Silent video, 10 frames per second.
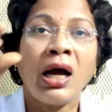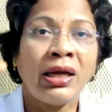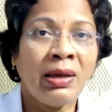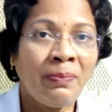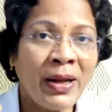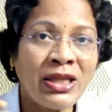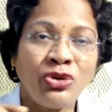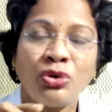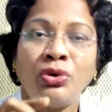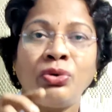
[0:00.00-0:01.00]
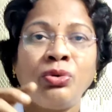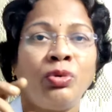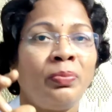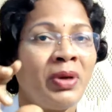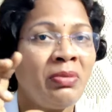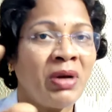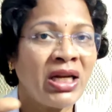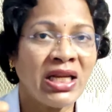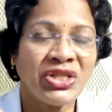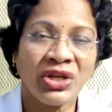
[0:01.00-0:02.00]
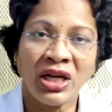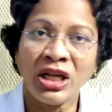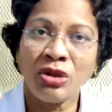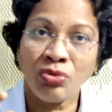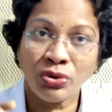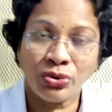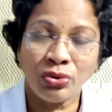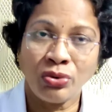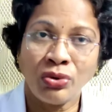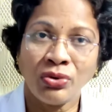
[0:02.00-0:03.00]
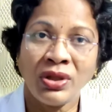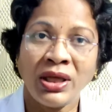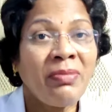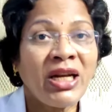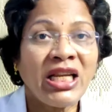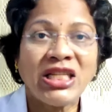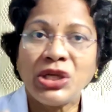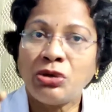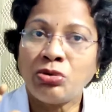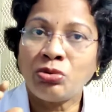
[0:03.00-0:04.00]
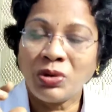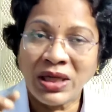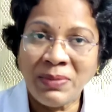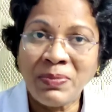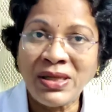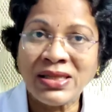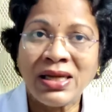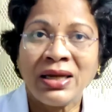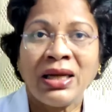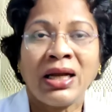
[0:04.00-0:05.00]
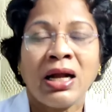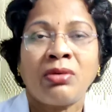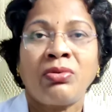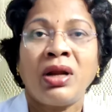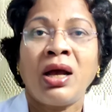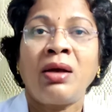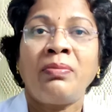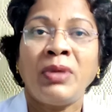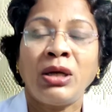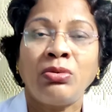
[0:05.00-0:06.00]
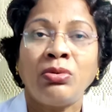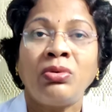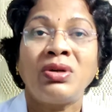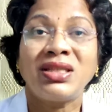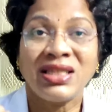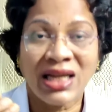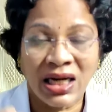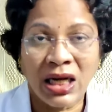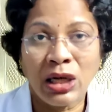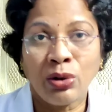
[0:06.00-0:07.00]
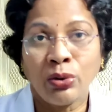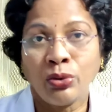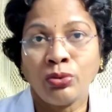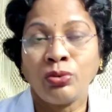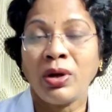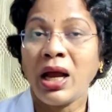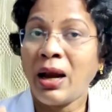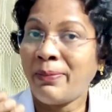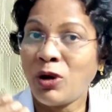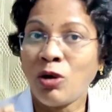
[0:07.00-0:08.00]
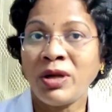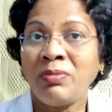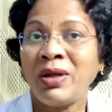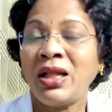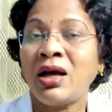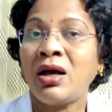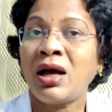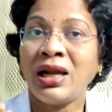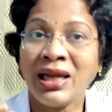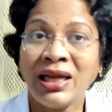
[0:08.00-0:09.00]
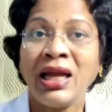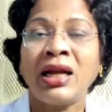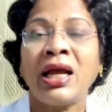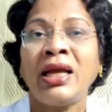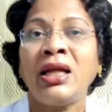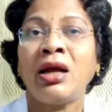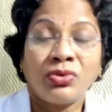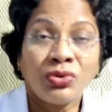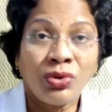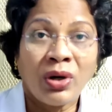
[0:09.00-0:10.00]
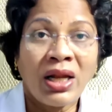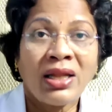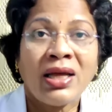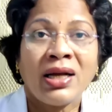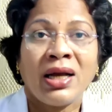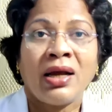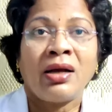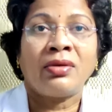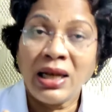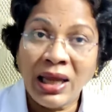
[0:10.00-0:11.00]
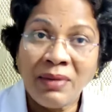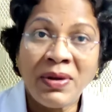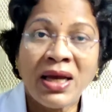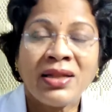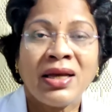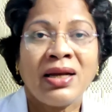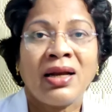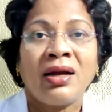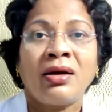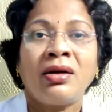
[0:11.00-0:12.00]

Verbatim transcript: ఆ నిప్పల్ చుట్టూ పిగ్మెంటేషన్ అనేది వస్తూ ఉంటుంది పిగ్మెంటేషన్ నిప్పుల్స్ లేనే కాకుండా మీకు చంకల్లోను అప్టామిన్ మీద లీనియా నైగ్రా తొడల దగ్గర లేబియా దగ్గర